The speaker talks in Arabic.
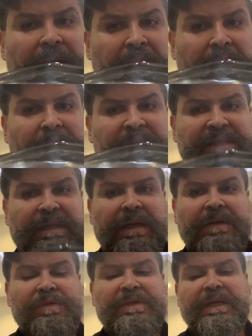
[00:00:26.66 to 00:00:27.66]

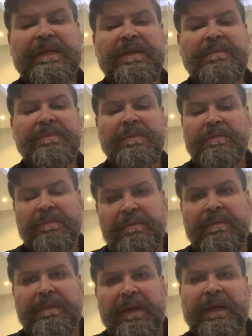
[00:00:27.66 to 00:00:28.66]
البصل يستخدم
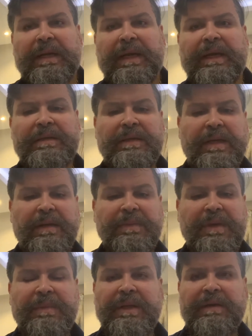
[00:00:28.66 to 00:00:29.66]
على حد
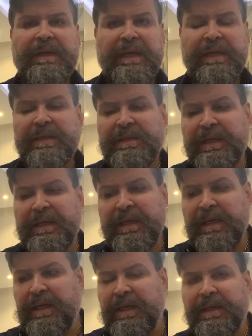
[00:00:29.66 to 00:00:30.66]
علمي باكلتين
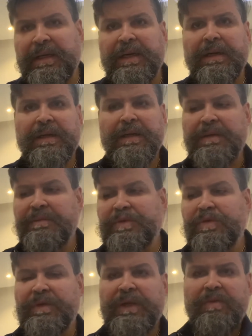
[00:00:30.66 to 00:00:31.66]
هلا أنا. آه،
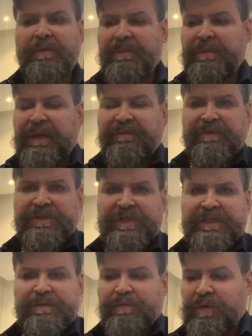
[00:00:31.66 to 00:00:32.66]
بسوريا وبلبنان في
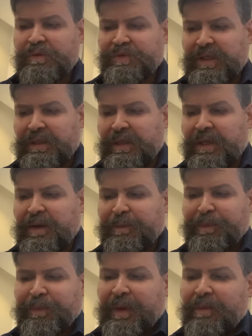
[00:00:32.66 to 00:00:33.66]
شيء اسمه المجدره
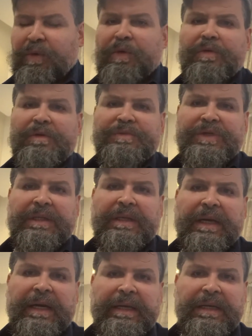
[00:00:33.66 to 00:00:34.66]
بيقولوا
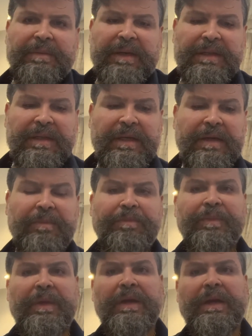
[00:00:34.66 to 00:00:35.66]
المجدره اكله مقدره
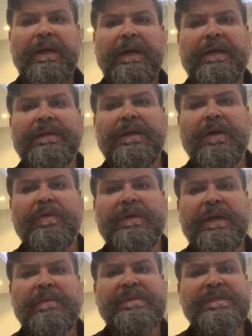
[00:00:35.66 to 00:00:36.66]
عند
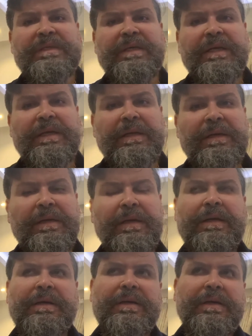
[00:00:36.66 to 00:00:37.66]
اخوتنا المصريين
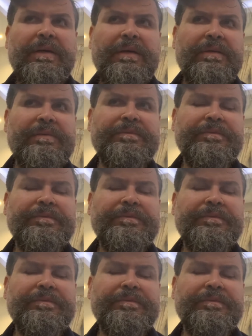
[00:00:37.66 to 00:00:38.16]
آه،